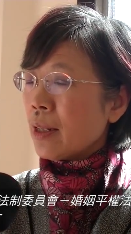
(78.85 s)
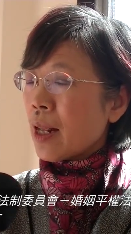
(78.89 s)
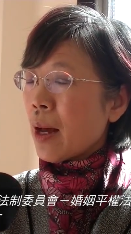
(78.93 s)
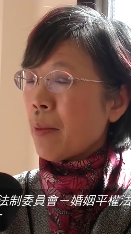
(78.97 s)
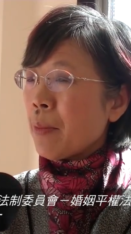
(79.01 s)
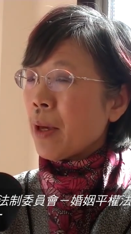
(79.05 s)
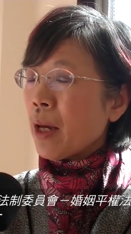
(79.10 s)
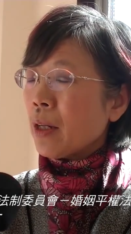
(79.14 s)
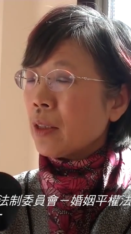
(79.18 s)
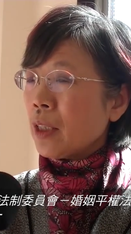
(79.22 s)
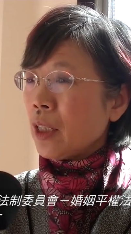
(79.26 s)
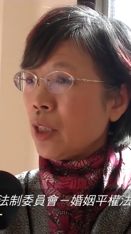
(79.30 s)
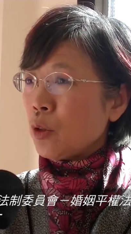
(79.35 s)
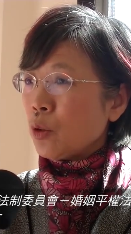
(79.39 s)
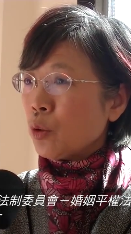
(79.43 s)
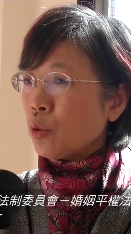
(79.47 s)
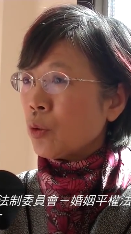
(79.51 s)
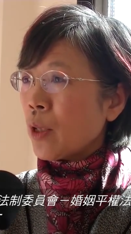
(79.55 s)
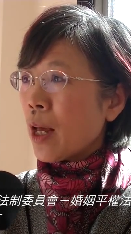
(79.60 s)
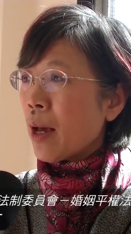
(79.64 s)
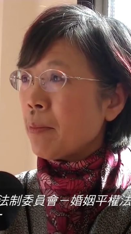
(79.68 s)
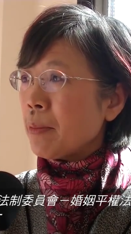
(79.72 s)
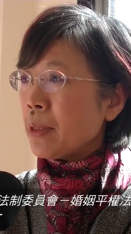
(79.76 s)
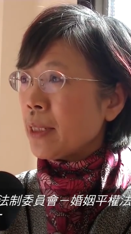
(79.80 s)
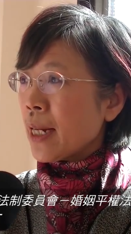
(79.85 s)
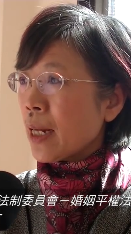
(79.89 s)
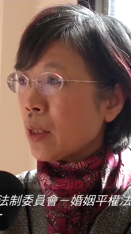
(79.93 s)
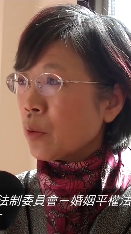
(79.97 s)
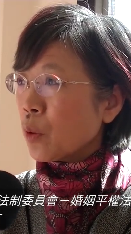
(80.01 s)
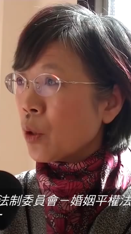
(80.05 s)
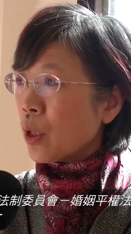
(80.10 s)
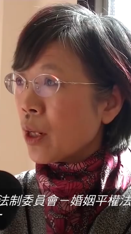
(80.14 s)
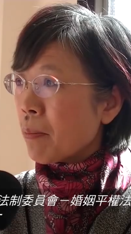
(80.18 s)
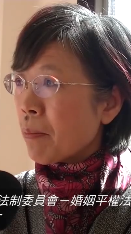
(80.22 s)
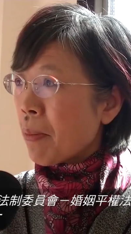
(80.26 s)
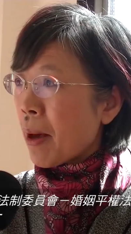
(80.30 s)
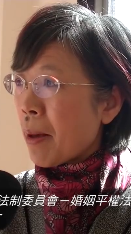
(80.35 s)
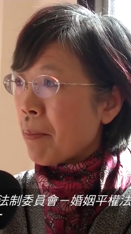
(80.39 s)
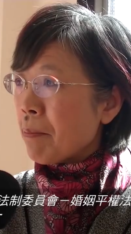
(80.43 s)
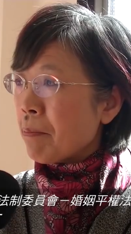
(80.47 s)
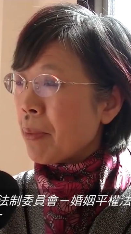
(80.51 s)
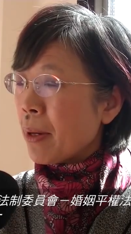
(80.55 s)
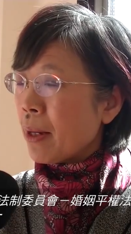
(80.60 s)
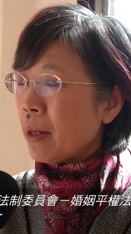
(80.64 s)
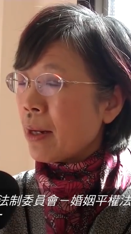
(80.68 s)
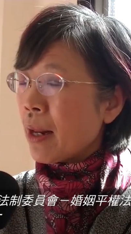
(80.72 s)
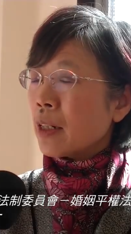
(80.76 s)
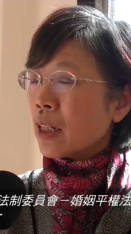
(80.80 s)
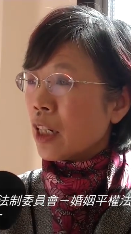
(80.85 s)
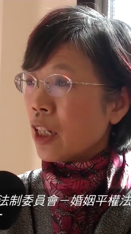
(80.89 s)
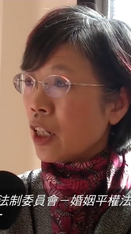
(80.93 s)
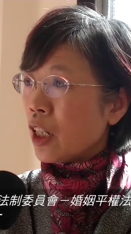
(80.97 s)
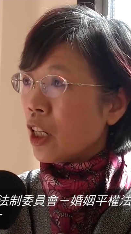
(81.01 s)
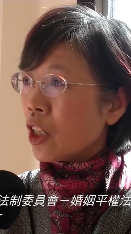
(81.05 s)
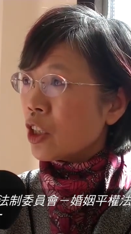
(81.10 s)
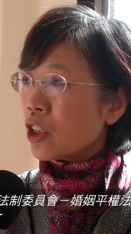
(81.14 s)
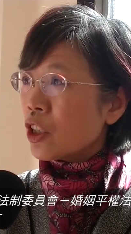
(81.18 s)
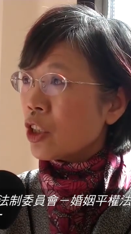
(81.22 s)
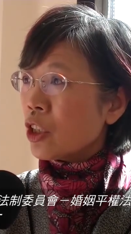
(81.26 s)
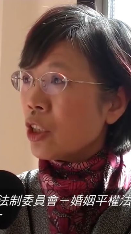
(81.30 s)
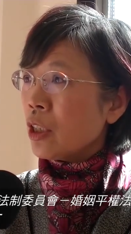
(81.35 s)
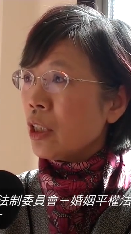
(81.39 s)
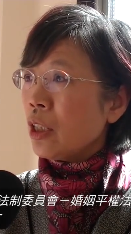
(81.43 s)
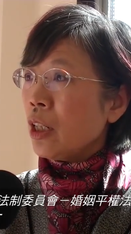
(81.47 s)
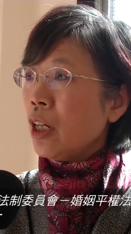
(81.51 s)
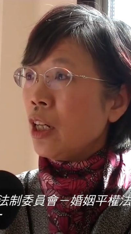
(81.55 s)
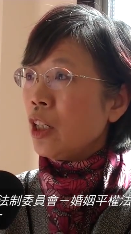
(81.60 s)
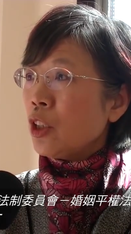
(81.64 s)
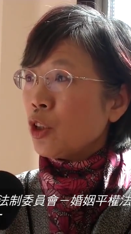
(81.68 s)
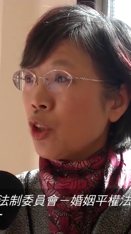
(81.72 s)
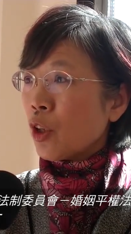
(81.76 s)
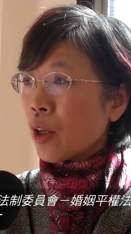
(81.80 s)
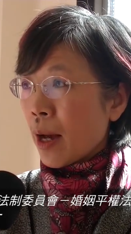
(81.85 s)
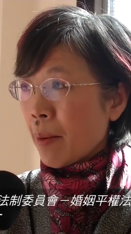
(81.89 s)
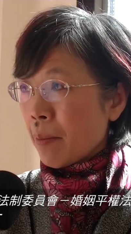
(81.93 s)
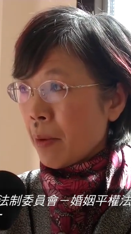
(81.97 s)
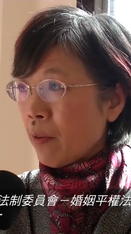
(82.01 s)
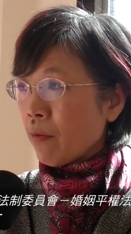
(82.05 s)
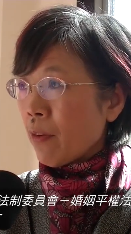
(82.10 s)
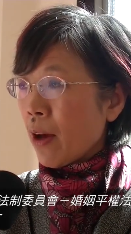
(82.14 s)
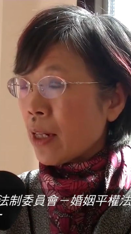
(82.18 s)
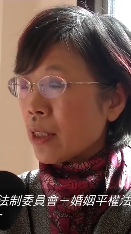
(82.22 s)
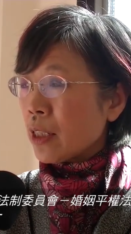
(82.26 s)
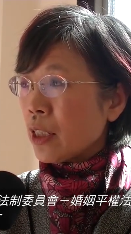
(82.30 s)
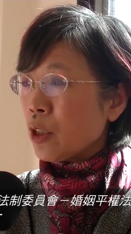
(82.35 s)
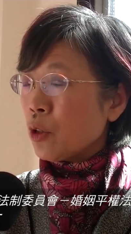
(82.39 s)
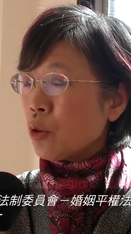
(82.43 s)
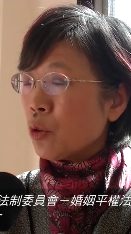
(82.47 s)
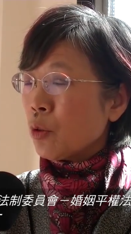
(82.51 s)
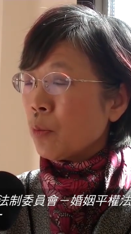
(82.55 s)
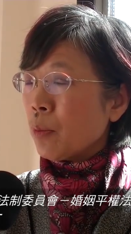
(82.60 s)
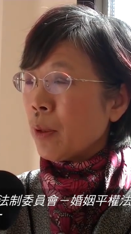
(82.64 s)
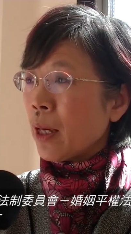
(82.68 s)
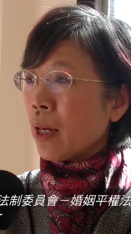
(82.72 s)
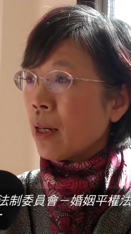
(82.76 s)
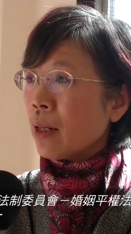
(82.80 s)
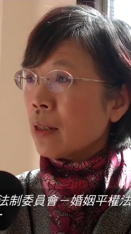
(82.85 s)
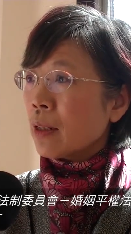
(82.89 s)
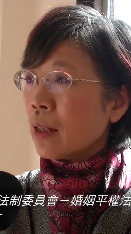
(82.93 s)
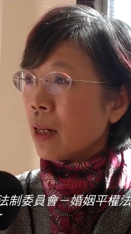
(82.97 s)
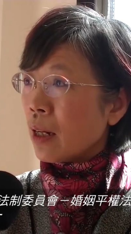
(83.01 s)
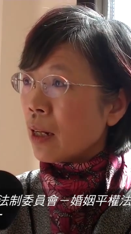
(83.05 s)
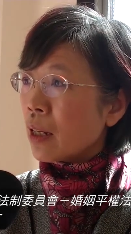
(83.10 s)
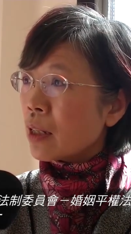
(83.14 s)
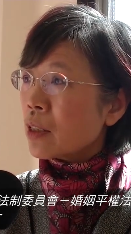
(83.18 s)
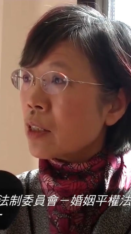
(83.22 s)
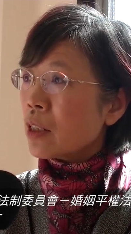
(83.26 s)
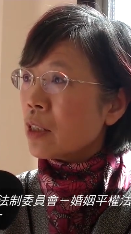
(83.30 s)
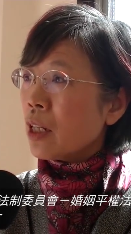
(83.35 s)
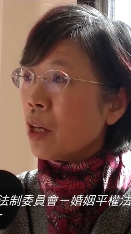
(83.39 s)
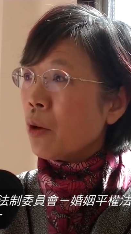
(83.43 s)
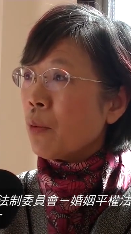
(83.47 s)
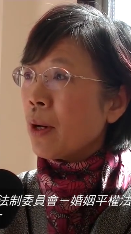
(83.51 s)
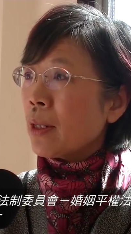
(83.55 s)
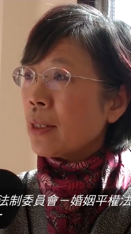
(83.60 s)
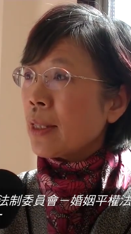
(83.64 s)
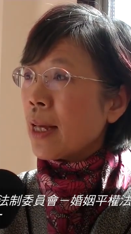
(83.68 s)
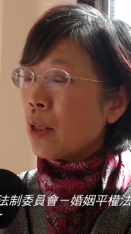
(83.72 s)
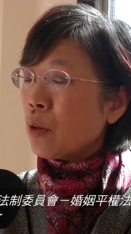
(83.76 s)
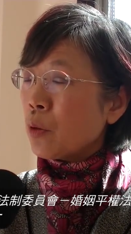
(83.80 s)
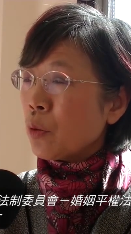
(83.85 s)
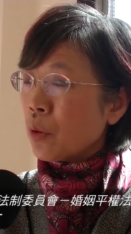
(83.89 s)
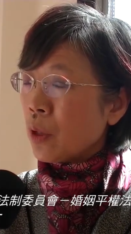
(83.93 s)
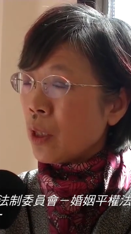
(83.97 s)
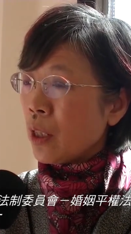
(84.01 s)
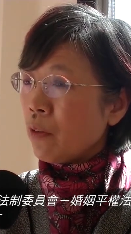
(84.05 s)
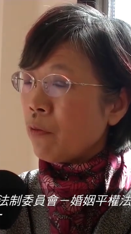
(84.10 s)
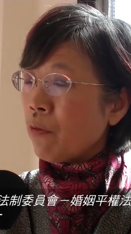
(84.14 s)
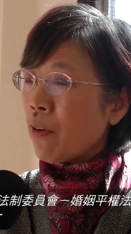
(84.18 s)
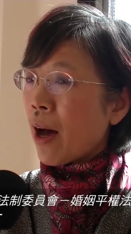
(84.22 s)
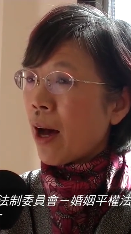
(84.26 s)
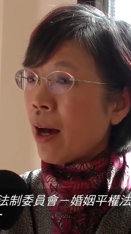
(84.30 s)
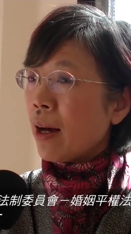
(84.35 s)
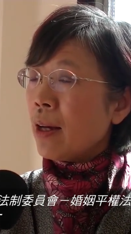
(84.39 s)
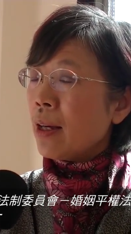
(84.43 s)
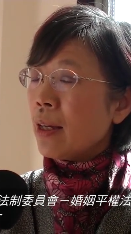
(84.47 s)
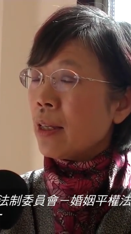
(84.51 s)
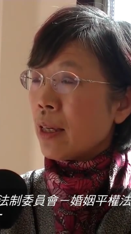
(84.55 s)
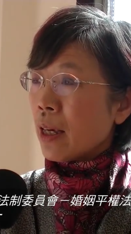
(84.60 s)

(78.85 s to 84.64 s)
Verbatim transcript: 他们要提出他们相对的版本，可能是修改民法亲属篇，可能是另外单独立法，